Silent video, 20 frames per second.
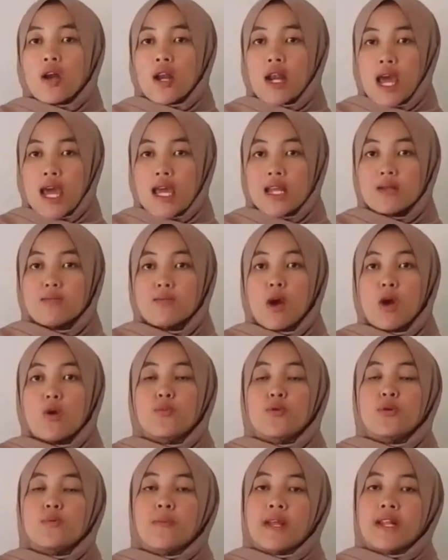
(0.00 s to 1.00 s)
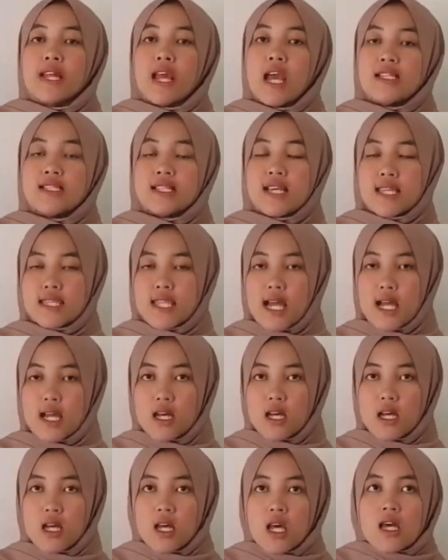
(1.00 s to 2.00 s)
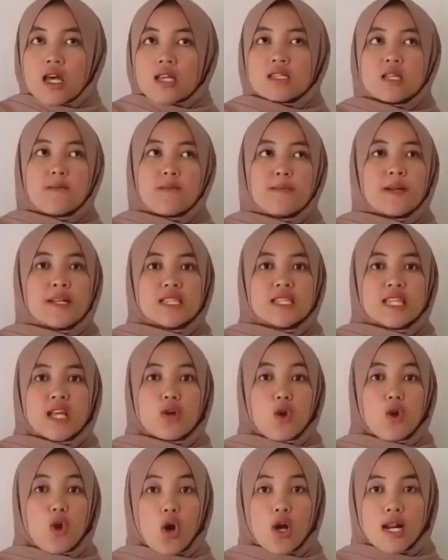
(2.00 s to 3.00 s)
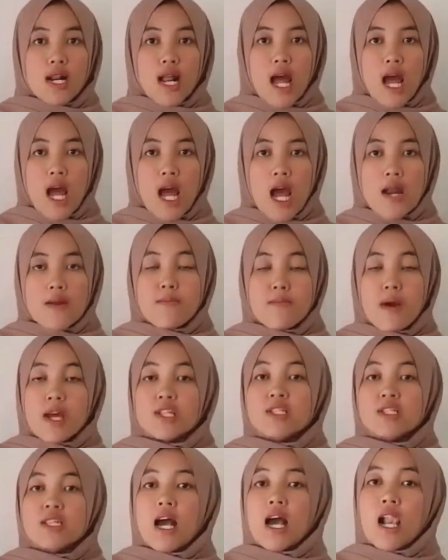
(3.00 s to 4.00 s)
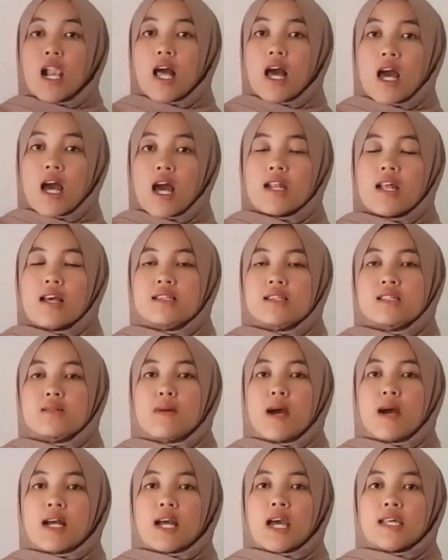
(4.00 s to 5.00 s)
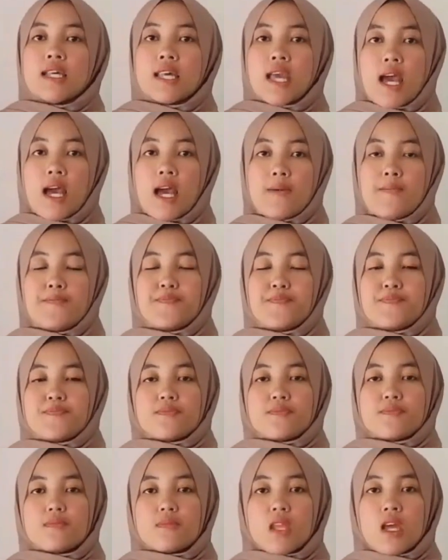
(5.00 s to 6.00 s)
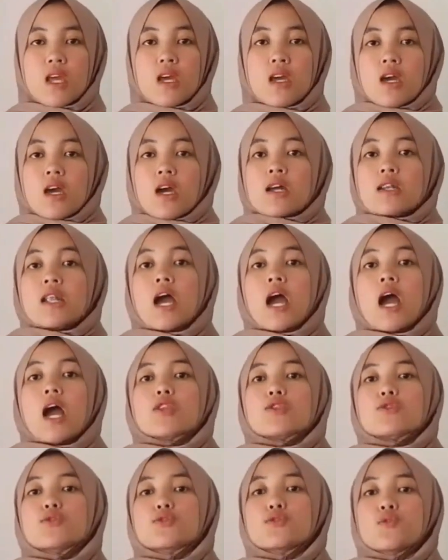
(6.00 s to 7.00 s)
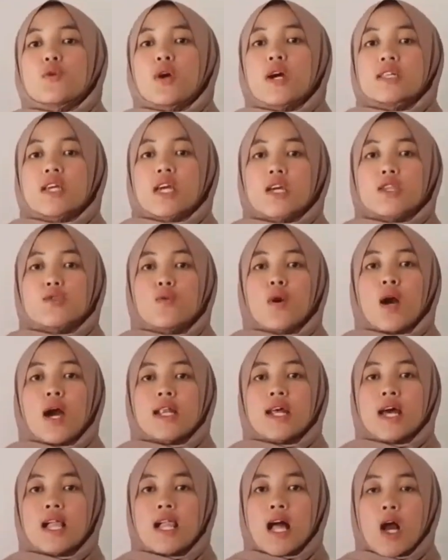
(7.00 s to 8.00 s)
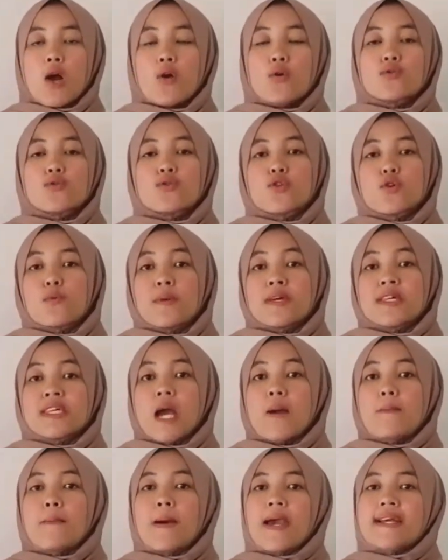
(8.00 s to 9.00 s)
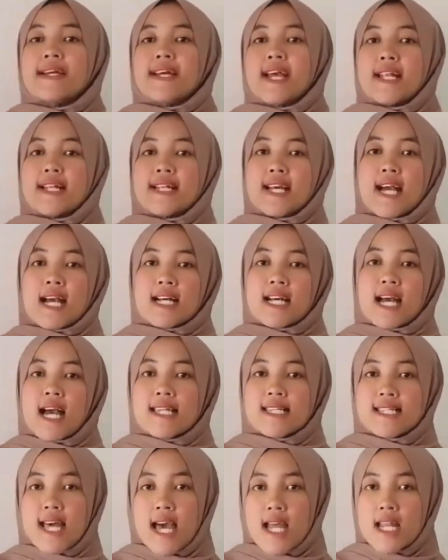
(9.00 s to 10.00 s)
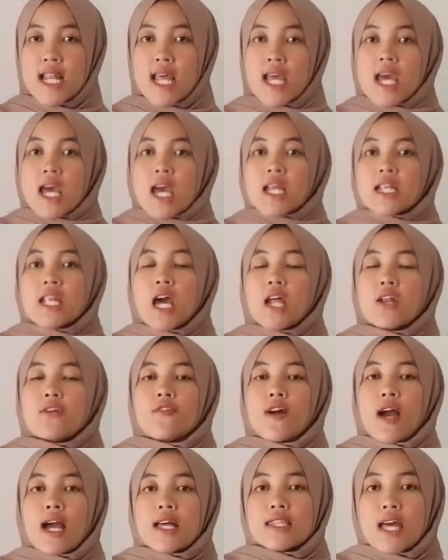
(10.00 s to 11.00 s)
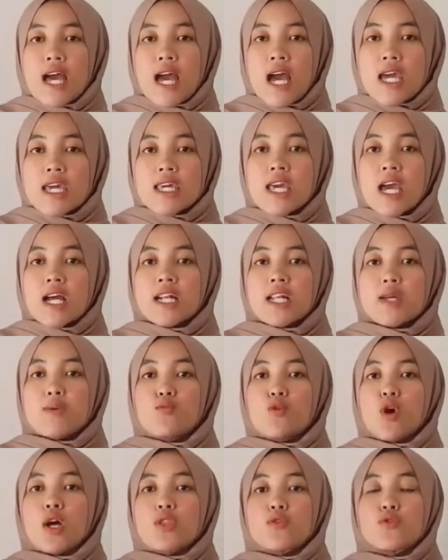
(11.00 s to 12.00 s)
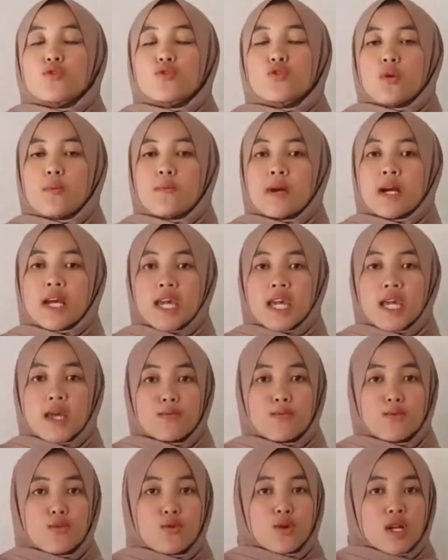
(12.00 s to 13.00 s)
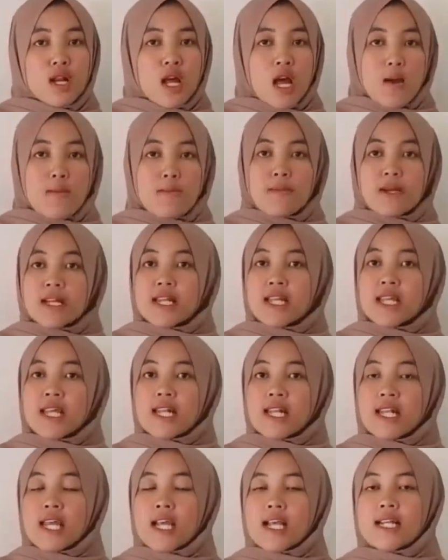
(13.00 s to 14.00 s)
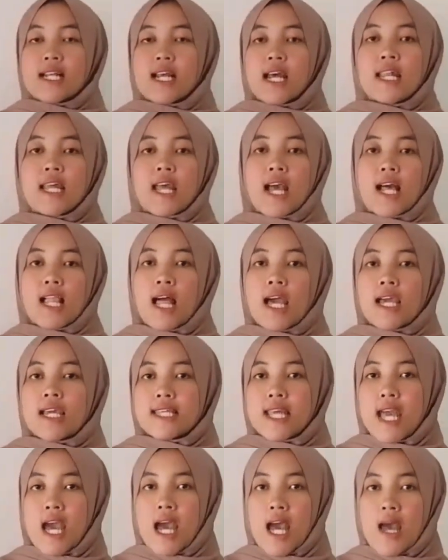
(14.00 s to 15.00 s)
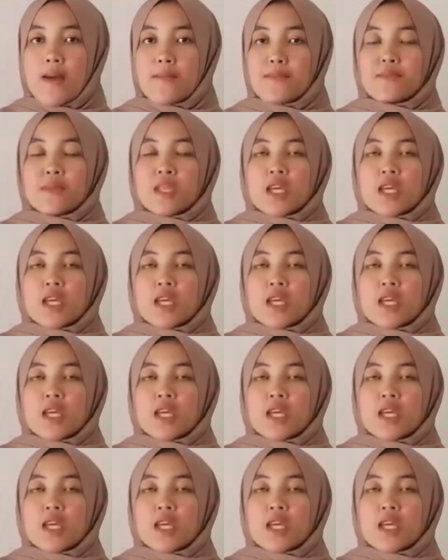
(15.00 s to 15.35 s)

online maupun media cetak seperti koran, majalah, dan sebagainya. Nah, tujuannya itu adalah untuk menyampaikan gagasan dan fakta yang dibuat untuk menghibur, mendidik, dan yang lainnya.